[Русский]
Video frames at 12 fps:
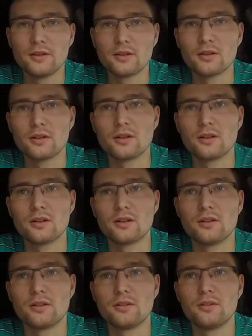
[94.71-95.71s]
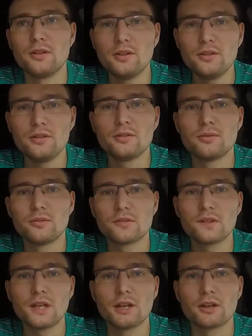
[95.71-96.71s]
А, и не
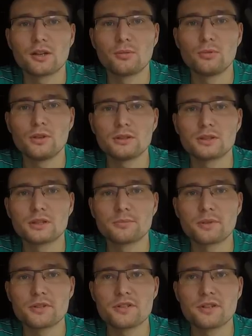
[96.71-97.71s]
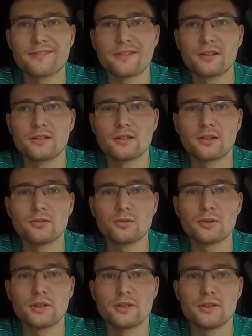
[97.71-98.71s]
знаю, аккумуляторы просевшие или
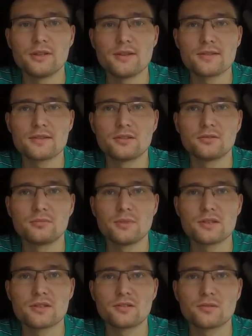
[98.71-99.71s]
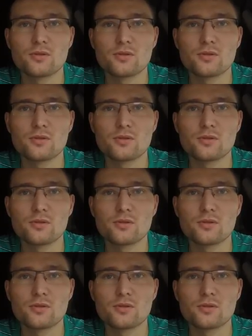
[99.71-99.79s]
давно я не ездил месяц,